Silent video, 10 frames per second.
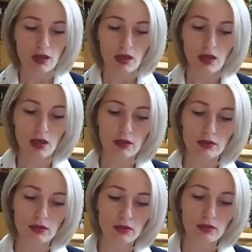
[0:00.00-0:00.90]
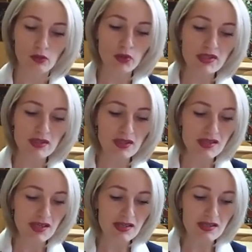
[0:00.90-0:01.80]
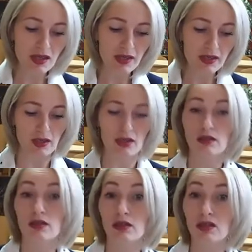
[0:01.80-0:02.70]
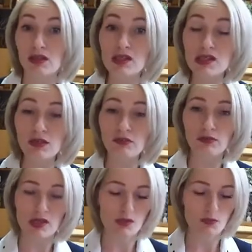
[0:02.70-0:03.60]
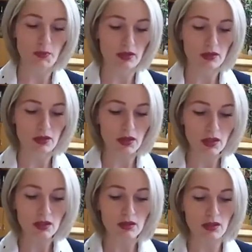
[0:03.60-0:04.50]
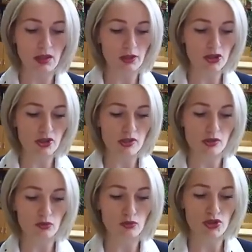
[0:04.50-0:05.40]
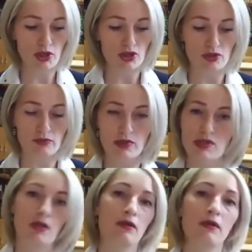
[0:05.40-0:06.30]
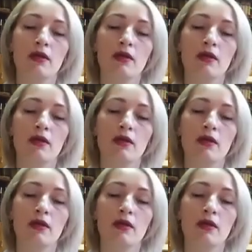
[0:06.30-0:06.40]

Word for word: а, то есть на сознание, когнитивный аспект, и на личность учащегося.